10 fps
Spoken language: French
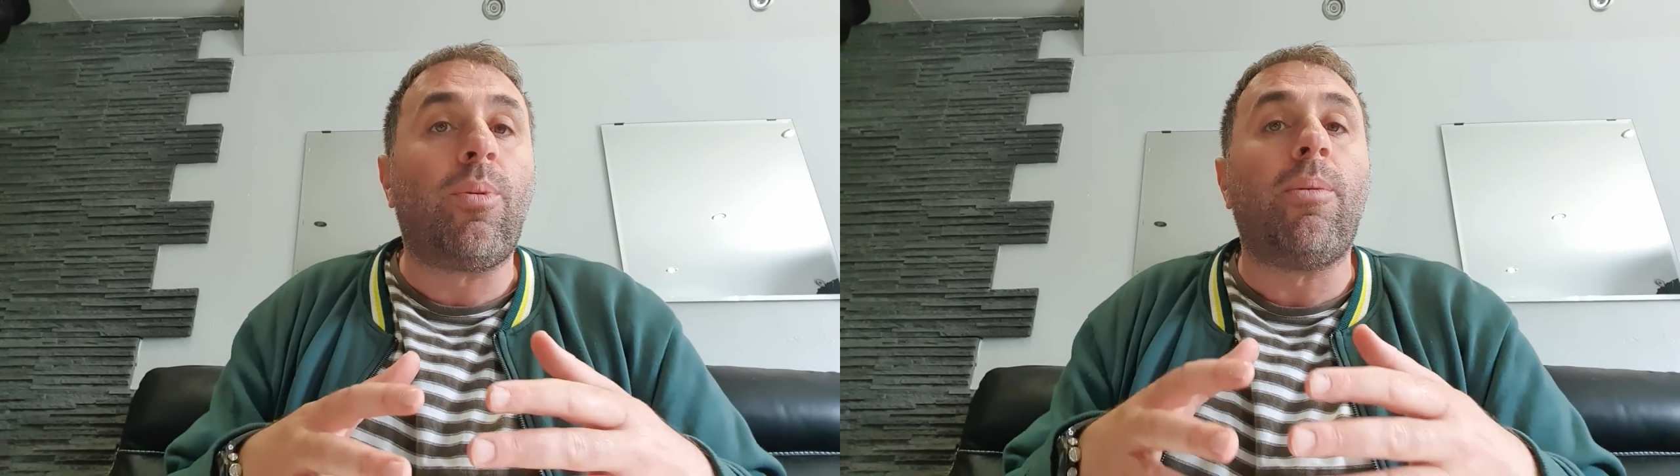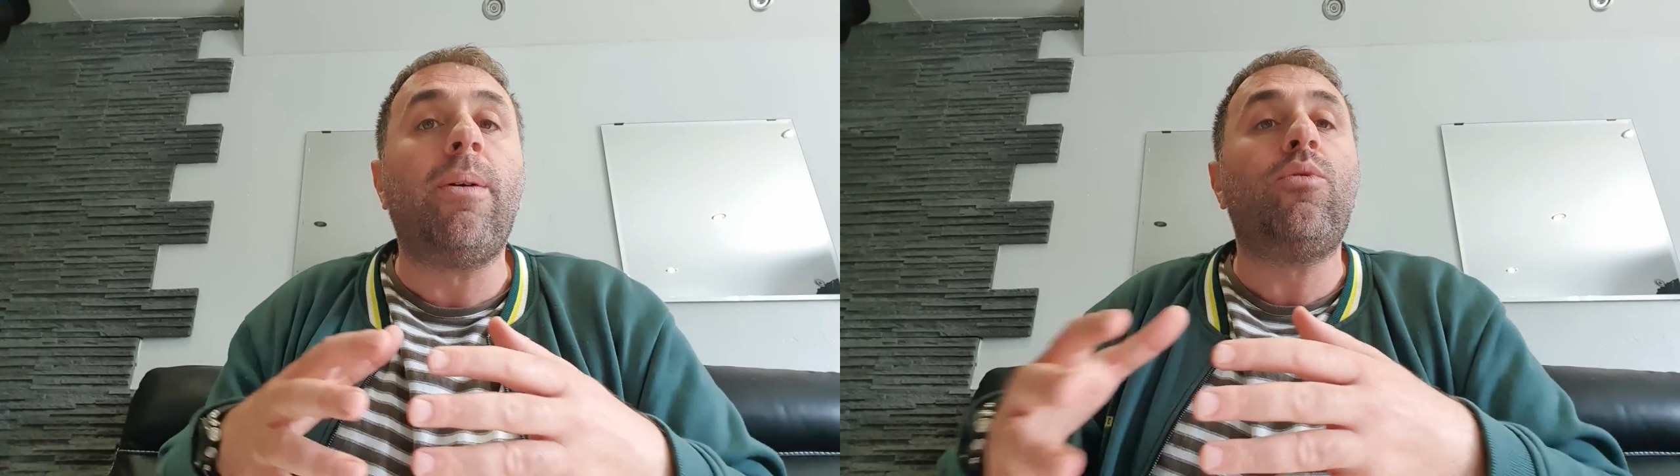
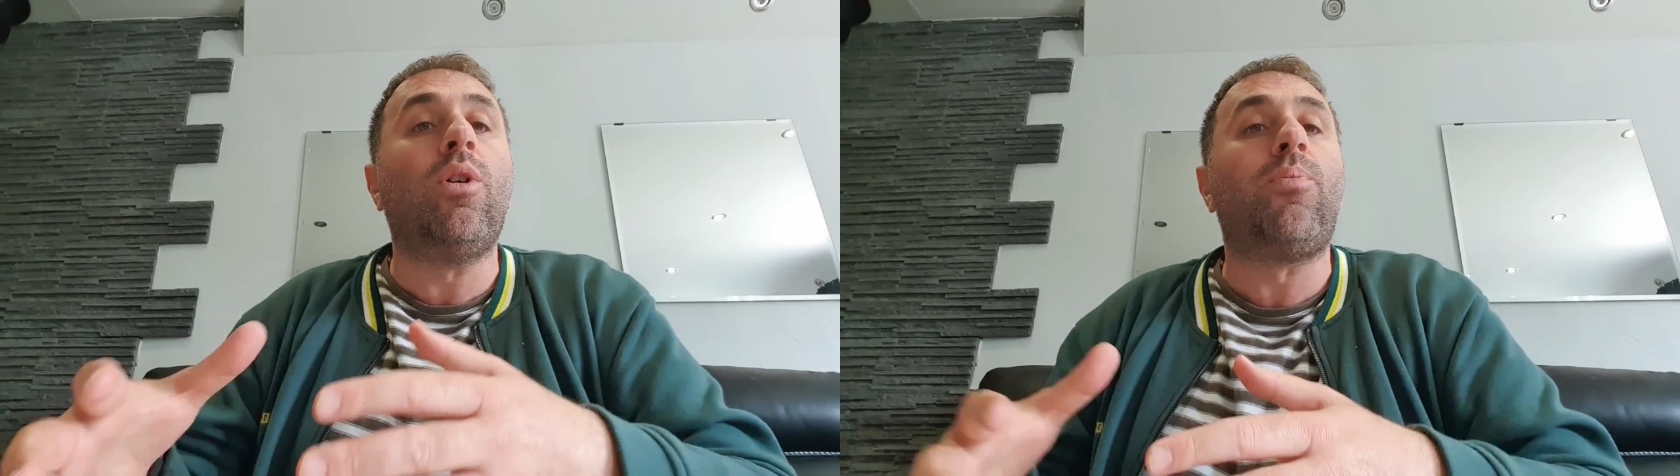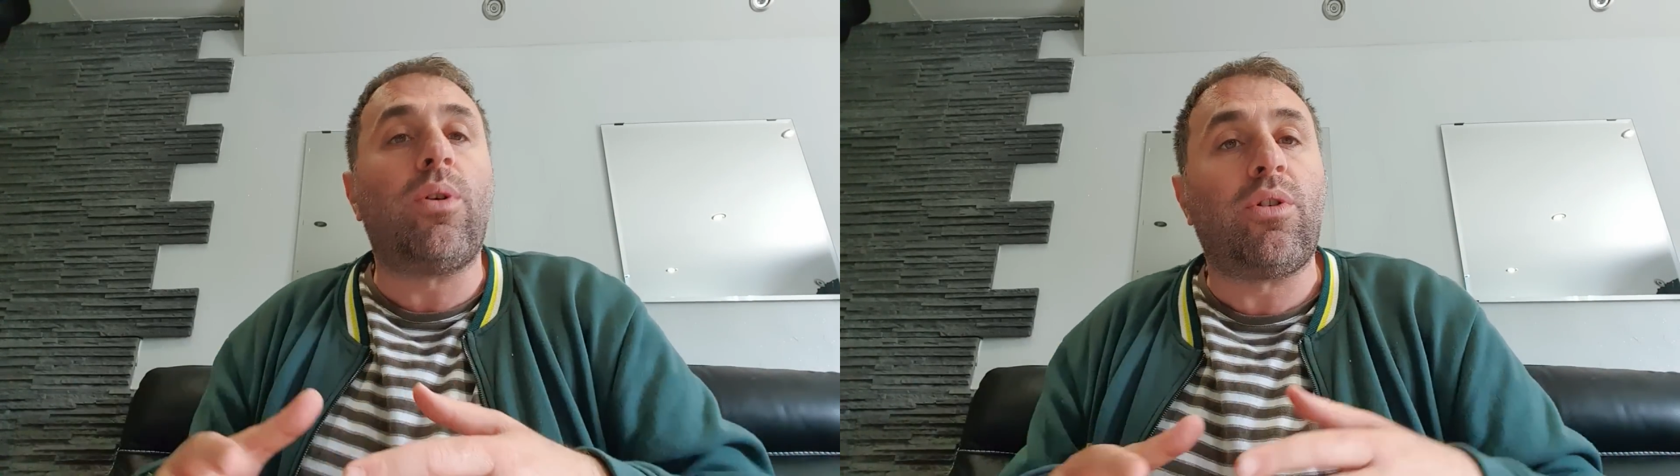problème de
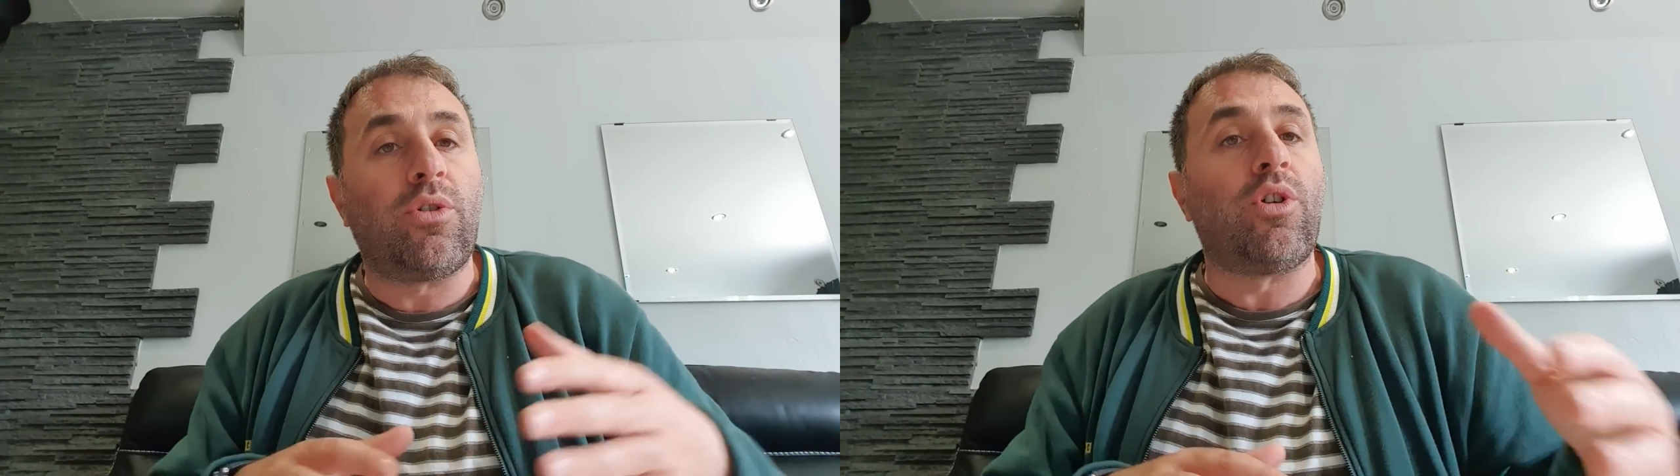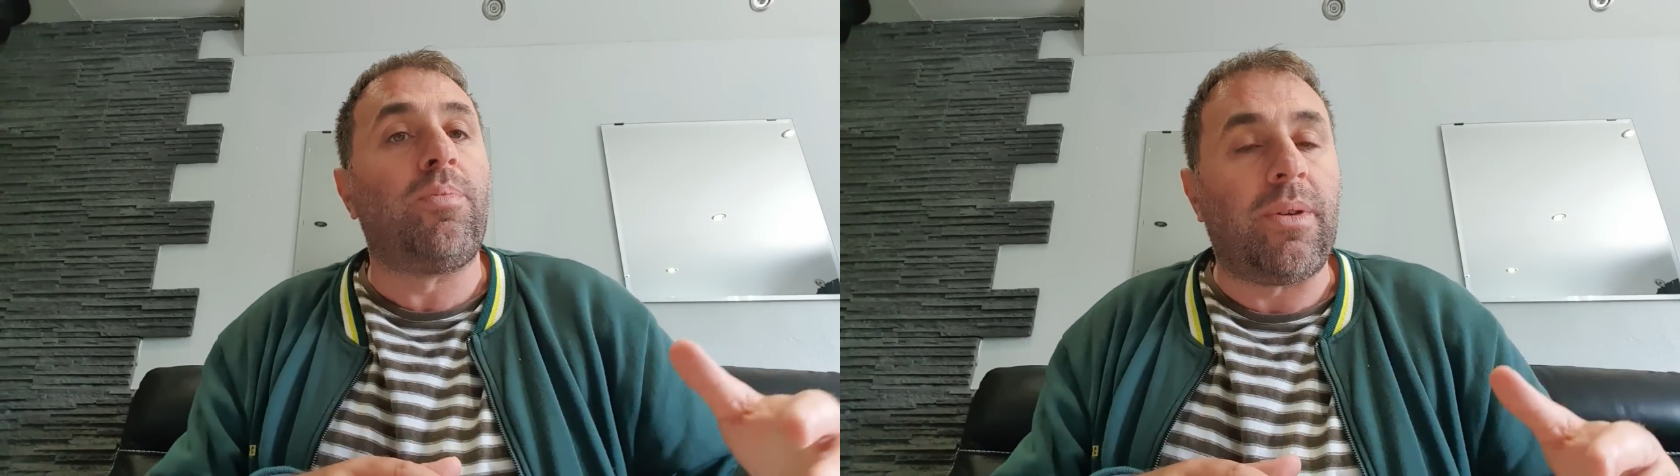l'emploi dans
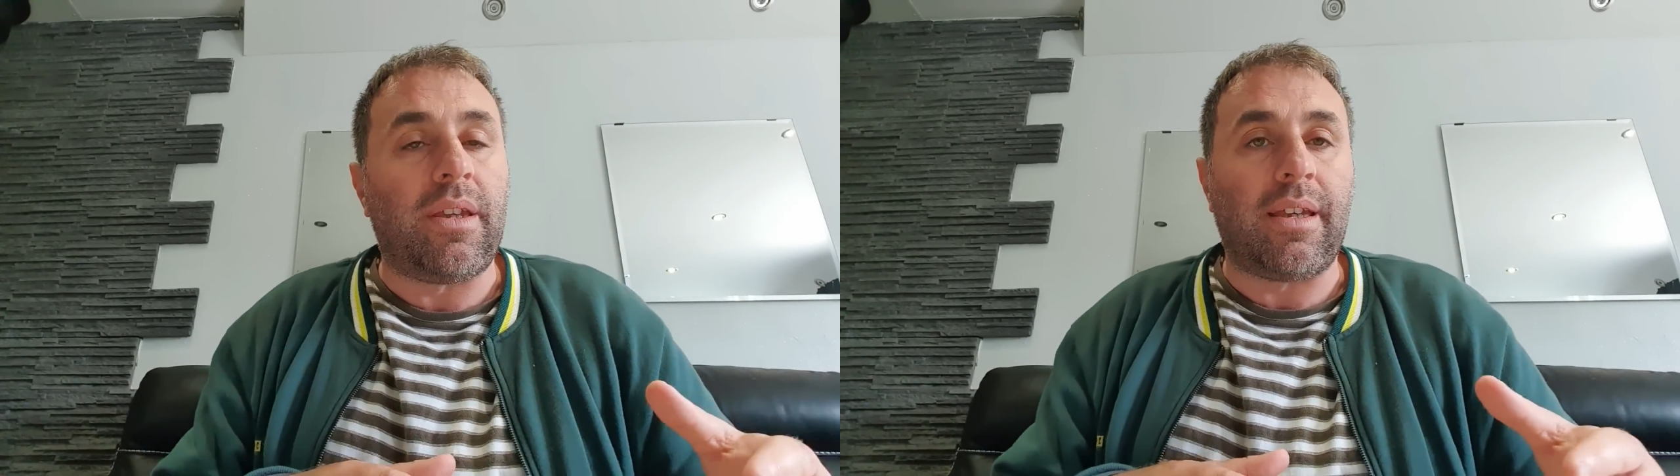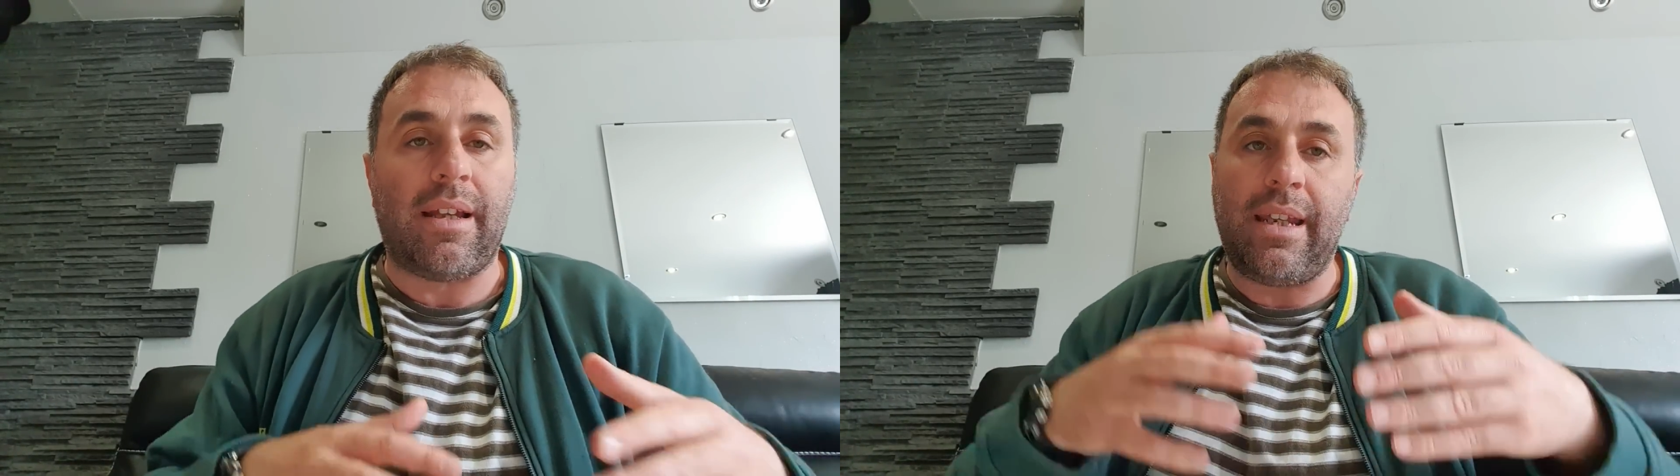notre pays.